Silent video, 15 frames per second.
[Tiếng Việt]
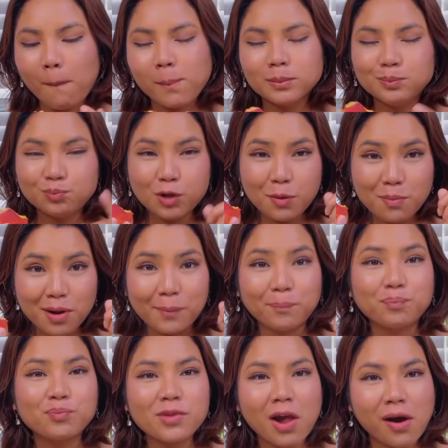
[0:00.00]
nhưng mà
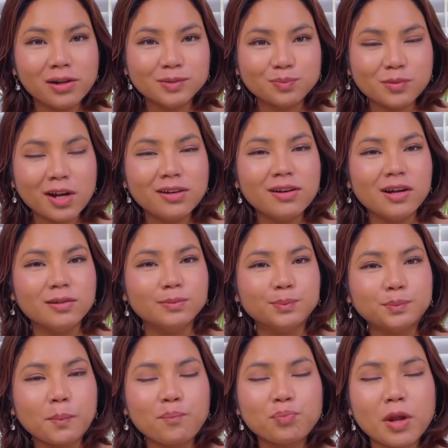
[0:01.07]
cái này
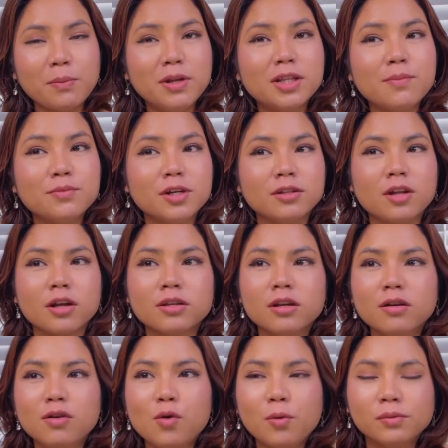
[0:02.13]
mê tâm sự thật
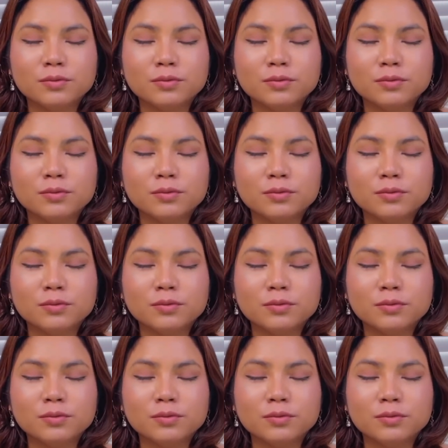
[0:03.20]
sự luôn